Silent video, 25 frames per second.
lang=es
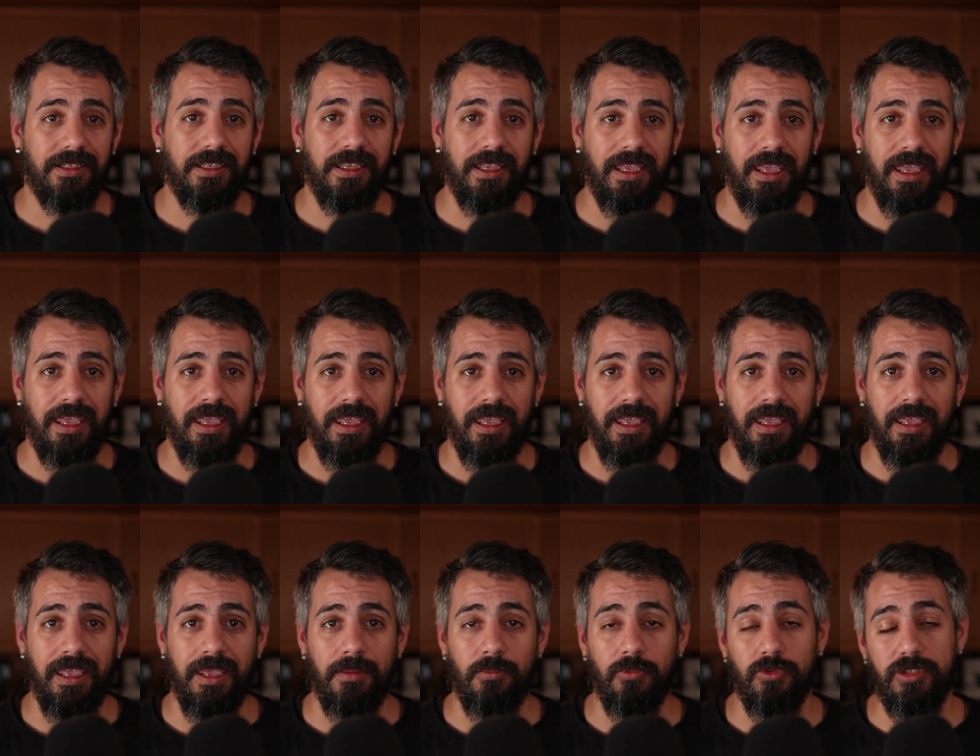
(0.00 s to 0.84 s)

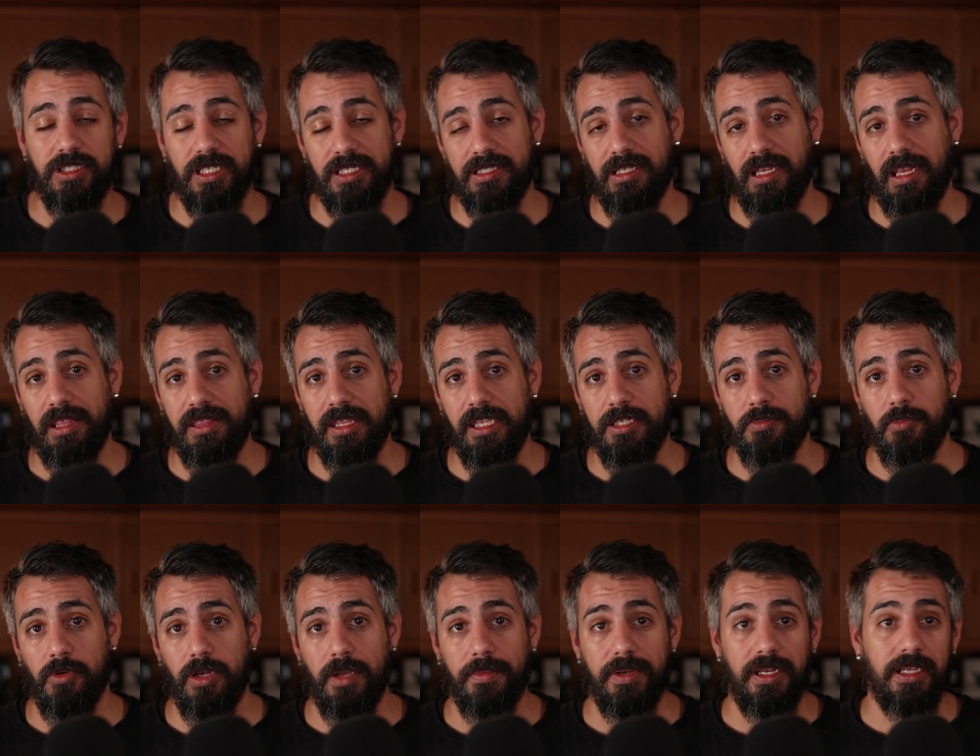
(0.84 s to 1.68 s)
Que muchas
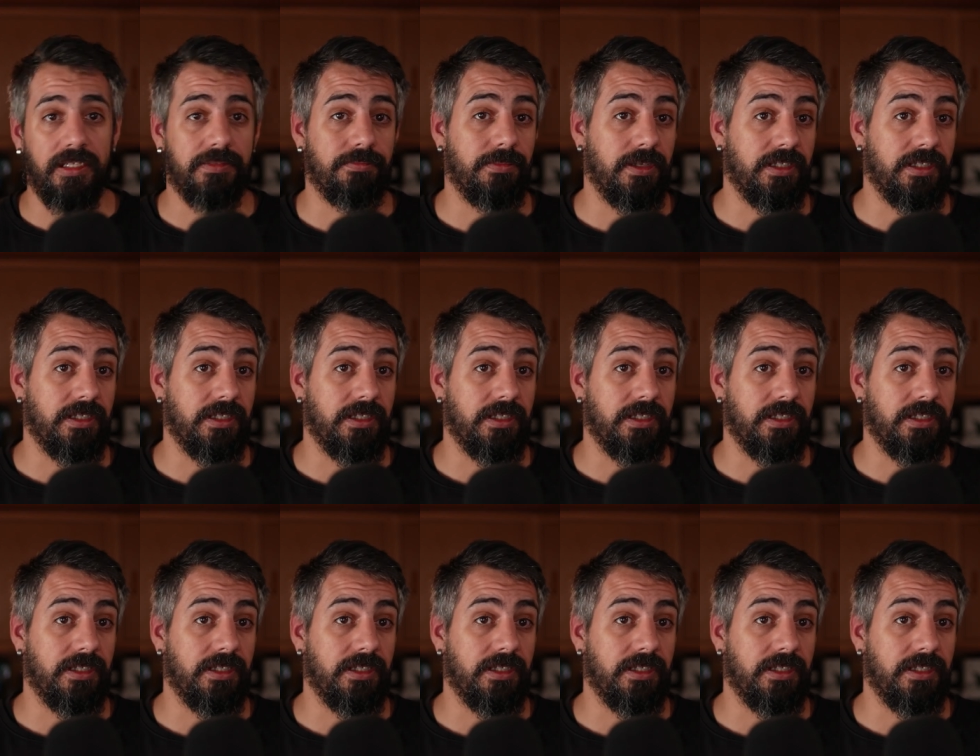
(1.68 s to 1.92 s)
gracias por haber